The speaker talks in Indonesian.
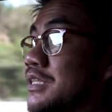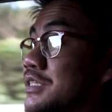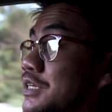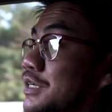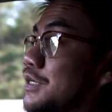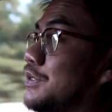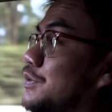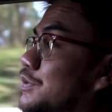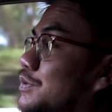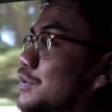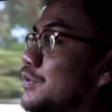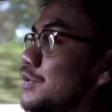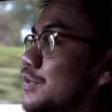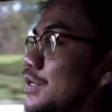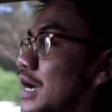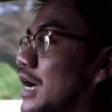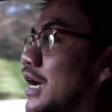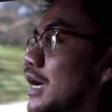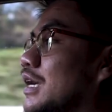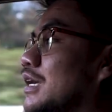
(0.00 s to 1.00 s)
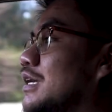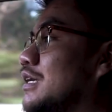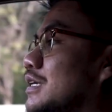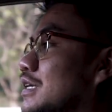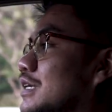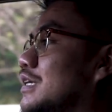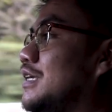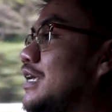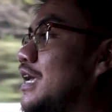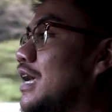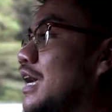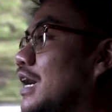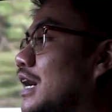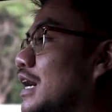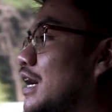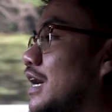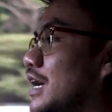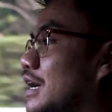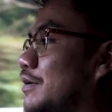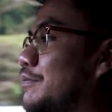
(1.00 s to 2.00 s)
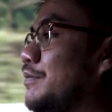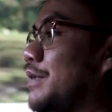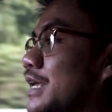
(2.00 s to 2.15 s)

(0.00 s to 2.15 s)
nggak jenuh, nggak ya nggak